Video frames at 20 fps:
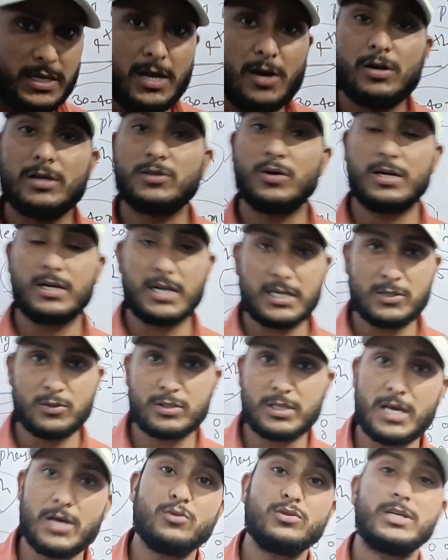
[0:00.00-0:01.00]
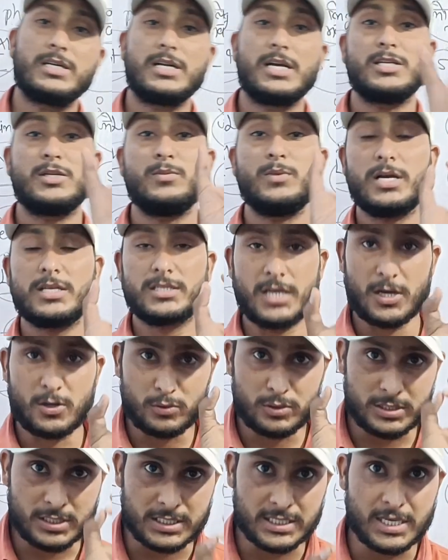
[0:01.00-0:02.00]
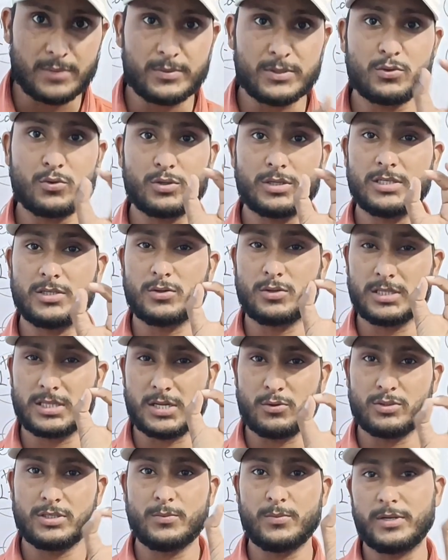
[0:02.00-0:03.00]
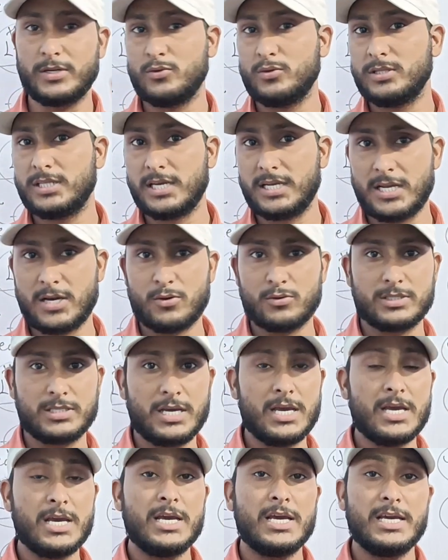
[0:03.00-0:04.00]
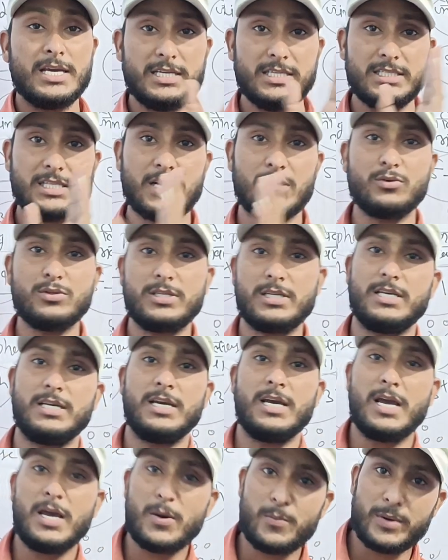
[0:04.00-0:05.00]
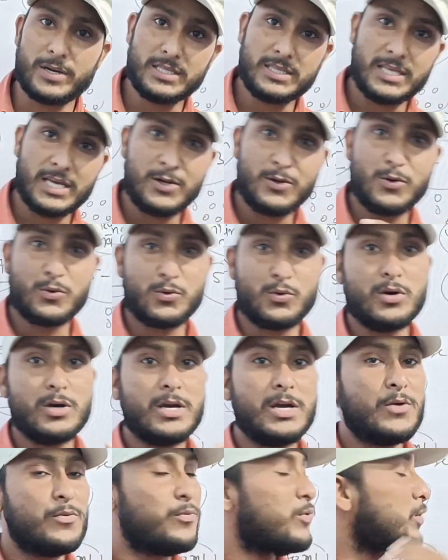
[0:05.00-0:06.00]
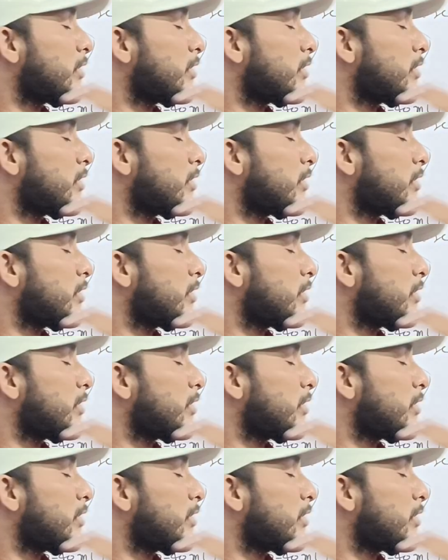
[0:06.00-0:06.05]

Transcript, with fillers: महिलाओं का जो से होता है उस से में हजारों की संख्या में छोटी छोटी द्रव से भरी हुई थैलियाँ होती है इस द्रव से भरी थैलियों को